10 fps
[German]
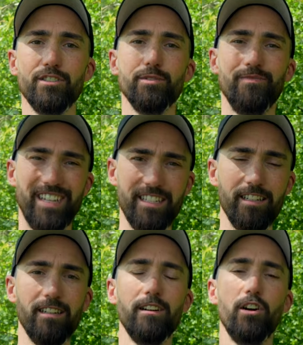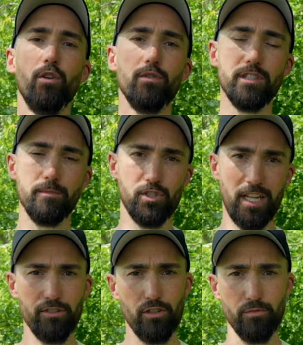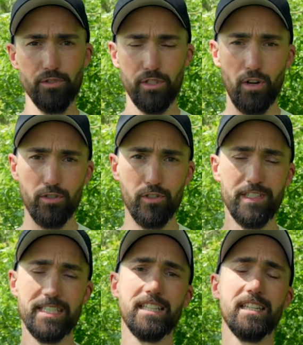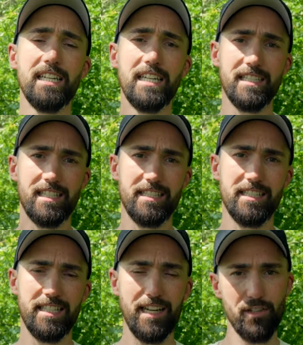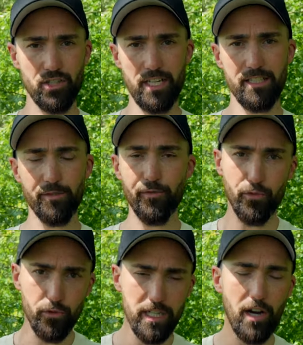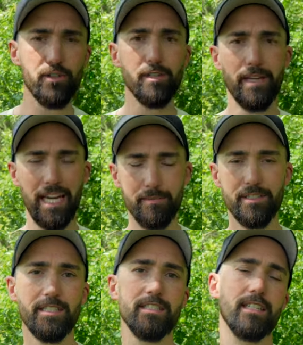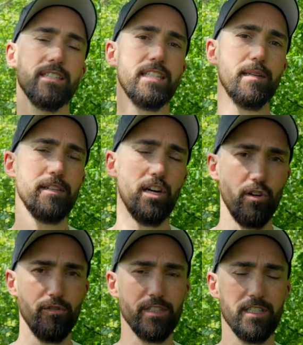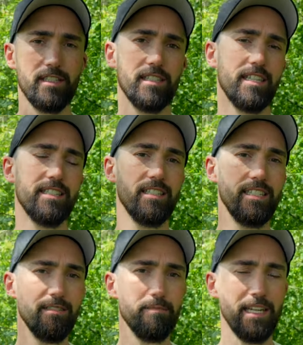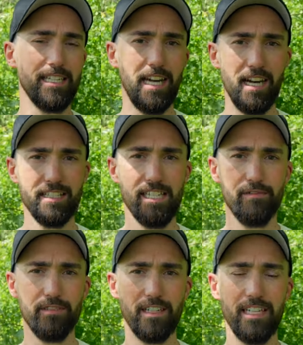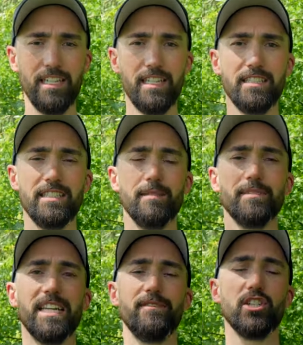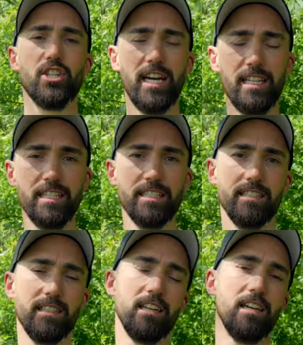Zum Wetter und zum Standort musst du auch noch wissen, dass es sehr wahrscheinlich im Frühjahr und im Herbst ist, dass Nebel auftritt. Das heißt, in diesen beiden Jahreshälften ist es am sehr wahrscheinlichsten,